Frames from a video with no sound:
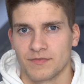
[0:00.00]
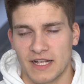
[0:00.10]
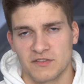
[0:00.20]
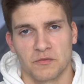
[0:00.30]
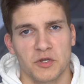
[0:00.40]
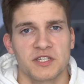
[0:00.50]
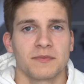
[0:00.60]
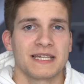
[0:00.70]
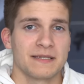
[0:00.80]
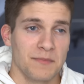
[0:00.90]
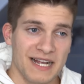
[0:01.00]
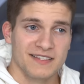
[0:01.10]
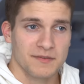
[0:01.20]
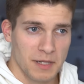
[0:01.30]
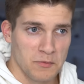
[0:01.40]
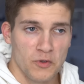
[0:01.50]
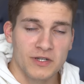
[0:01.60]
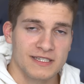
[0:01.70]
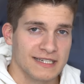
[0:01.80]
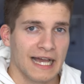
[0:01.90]
Also möchte man die maximal
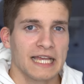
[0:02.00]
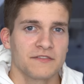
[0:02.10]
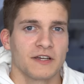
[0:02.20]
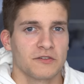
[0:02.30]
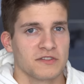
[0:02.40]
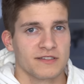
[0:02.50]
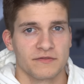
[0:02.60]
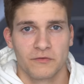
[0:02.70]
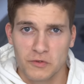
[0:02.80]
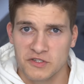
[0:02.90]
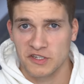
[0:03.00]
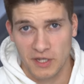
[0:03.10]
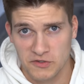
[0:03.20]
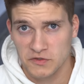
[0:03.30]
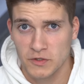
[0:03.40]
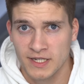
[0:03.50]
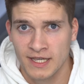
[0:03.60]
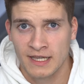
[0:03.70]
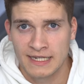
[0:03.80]
mögliche Reichweite aus diesem Flugzeug rausholen,